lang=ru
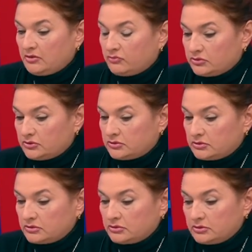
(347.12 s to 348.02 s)
Вот.
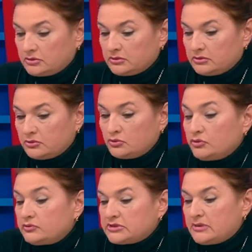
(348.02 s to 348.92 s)
Э,
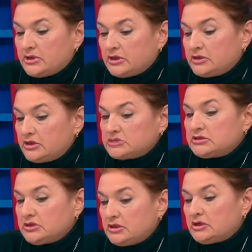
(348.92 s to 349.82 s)
но самое
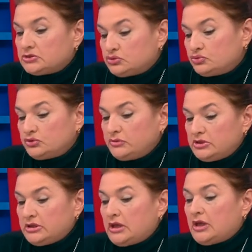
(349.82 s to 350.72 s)
интересное, да, что
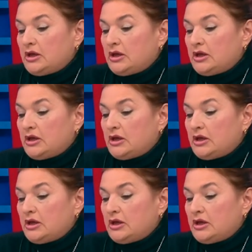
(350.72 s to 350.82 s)
именно,